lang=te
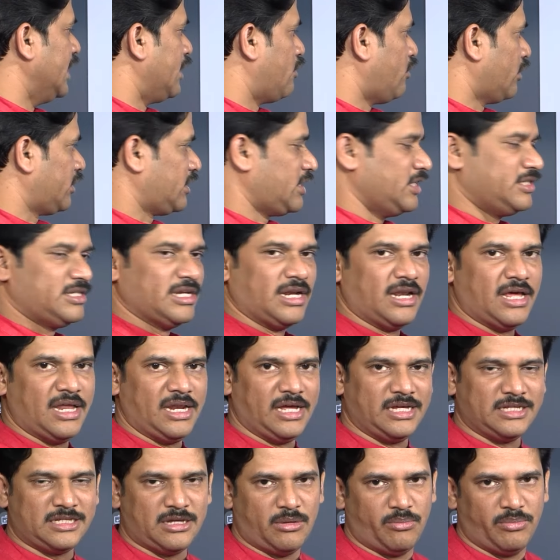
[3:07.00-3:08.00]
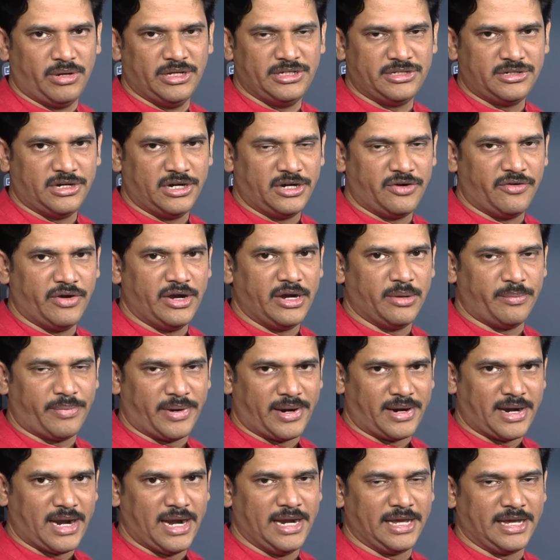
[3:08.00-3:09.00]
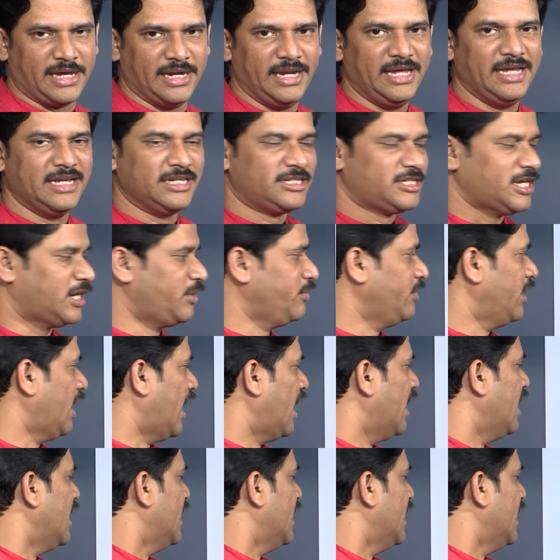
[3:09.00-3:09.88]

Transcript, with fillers: ఈ కొత్త జిల్లాలకు సంబంధించినటువంటి ప్రణాళికని షర్మిల